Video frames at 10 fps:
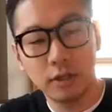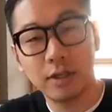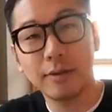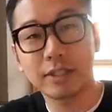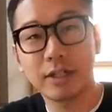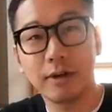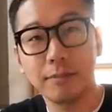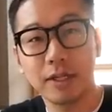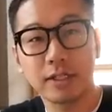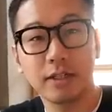来ました
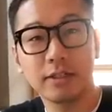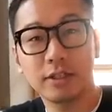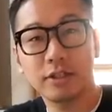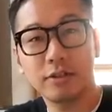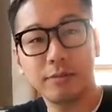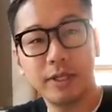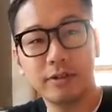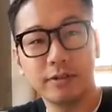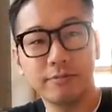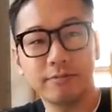皆さん白ビール